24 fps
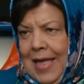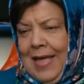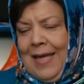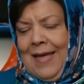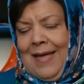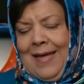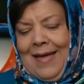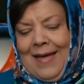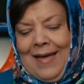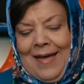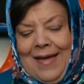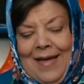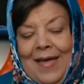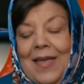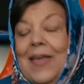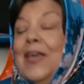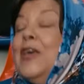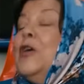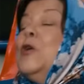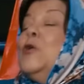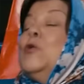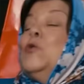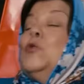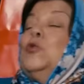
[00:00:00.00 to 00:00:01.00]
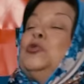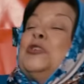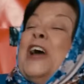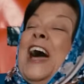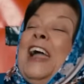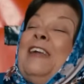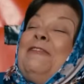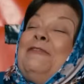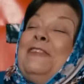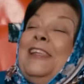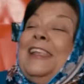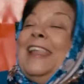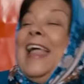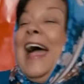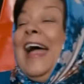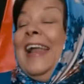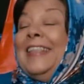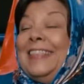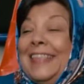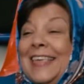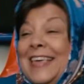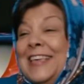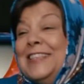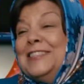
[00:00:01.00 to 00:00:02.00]
Ha üç
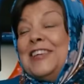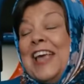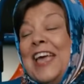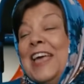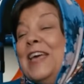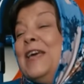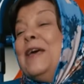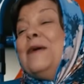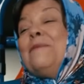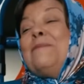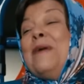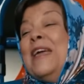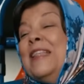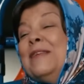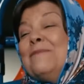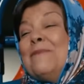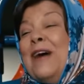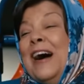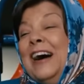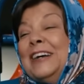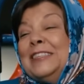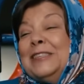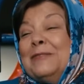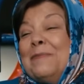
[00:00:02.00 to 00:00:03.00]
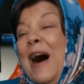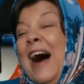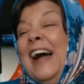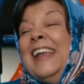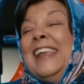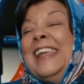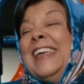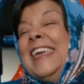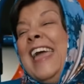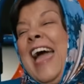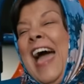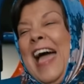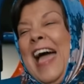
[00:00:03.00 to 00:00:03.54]
harfliler deyince benim aklıma Ali